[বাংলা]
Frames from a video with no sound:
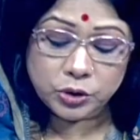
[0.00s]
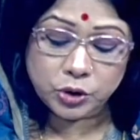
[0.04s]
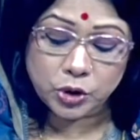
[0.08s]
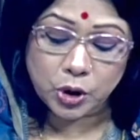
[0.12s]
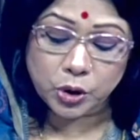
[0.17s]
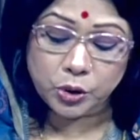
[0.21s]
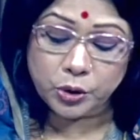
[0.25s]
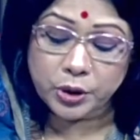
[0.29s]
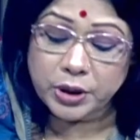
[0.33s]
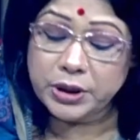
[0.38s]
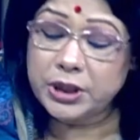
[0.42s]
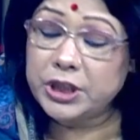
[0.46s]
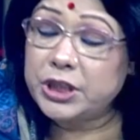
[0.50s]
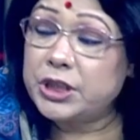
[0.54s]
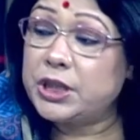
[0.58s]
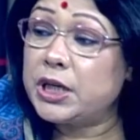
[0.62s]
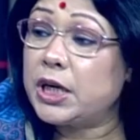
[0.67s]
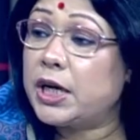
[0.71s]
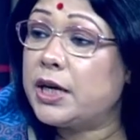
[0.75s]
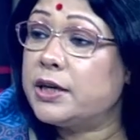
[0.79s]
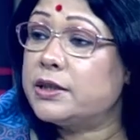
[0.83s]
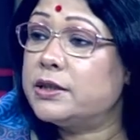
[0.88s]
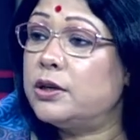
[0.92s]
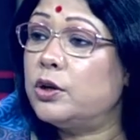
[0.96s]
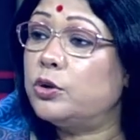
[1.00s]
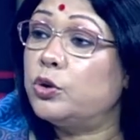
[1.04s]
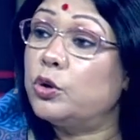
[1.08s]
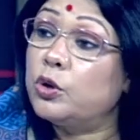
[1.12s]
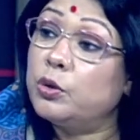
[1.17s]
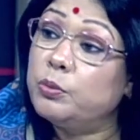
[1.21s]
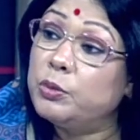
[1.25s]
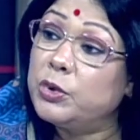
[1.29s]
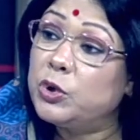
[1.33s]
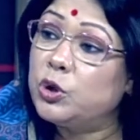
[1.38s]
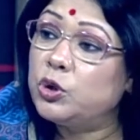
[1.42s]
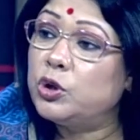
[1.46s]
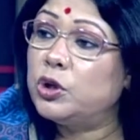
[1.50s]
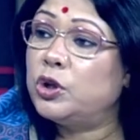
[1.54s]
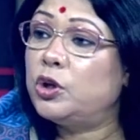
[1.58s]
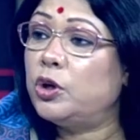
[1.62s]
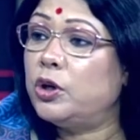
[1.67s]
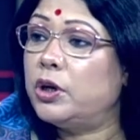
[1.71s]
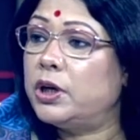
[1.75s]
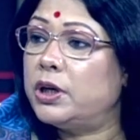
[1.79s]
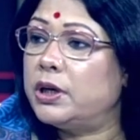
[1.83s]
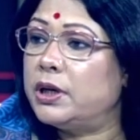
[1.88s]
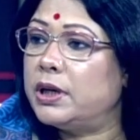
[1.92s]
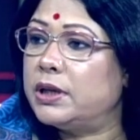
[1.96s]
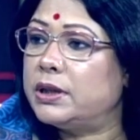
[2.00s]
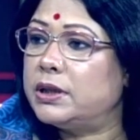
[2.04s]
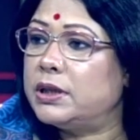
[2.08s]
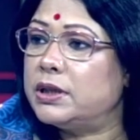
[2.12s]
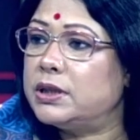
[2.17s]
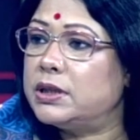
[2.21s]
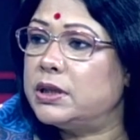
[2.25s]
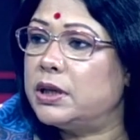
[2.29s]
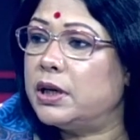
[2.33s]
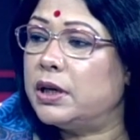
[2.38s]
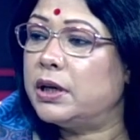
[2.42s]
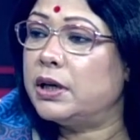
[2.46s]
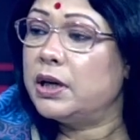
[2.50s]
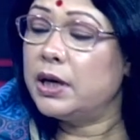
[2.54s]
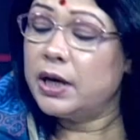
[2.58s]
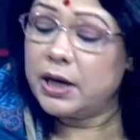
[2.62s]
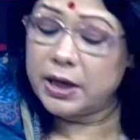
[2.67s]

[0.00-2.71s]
জননেত্রী শেখ হাসিনা তখন বিরোধী দলের নেত্রী ছিলেন